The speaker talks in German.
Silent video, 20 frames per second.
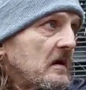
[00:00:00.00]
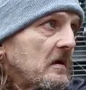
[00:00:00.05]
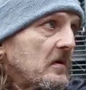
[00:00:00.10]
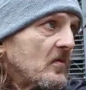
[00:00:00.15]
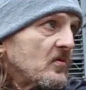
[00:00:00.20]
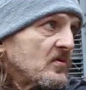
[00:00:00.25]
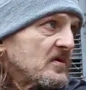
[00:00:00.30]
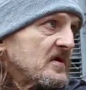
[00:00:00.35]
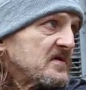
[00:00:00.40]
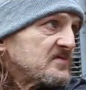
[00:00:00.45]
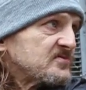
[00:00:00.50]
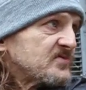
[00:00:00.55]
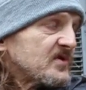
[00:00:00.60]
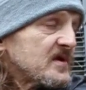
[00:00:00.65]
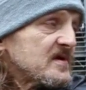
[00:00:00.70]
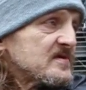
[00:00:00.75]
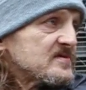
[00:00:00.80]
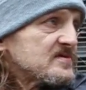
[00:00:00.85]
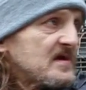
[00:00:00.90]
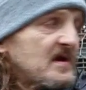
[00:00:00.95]

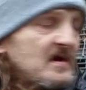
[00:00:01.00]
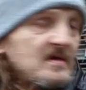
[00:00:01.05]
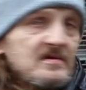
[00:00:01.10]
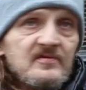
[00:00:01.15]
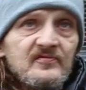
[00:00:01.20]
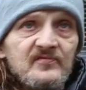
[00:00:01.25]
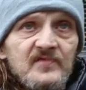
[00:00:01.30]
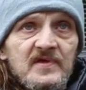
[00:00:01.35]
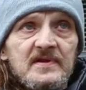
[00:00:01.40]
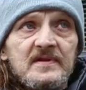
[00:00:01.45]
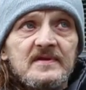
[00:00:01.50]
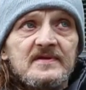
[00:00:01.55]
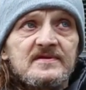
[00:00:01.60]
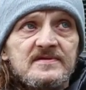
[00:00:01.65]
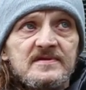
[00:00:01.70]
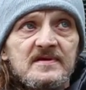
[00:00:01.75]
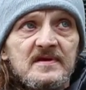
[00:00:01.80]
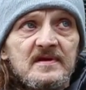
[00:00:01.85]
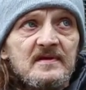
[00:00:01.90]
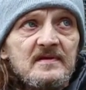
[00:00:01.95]
Uninteressant.
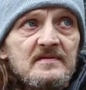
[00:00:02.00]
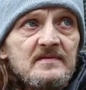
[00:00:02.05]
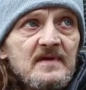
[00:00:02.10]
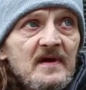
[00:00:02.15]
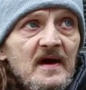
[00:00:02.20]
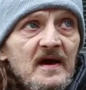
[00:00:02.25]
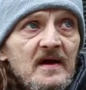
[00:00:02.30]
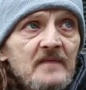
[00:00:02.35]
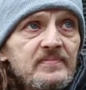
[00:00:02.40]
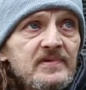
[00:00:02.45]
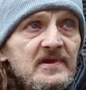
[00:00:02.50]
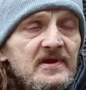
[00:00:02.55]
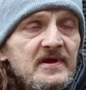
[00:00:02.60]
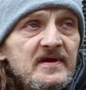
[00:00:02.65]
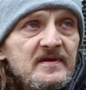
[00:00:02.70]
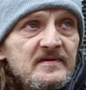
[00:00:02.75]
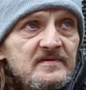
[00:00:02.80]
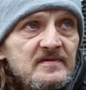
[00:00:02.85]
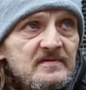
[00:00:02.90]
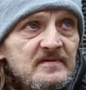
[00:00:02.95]
Wiedersehen.
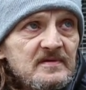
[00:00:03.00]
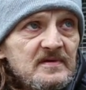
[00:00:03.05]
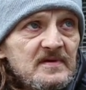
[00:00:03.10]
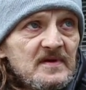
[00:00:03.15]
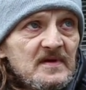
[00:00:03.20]
Ablehnung.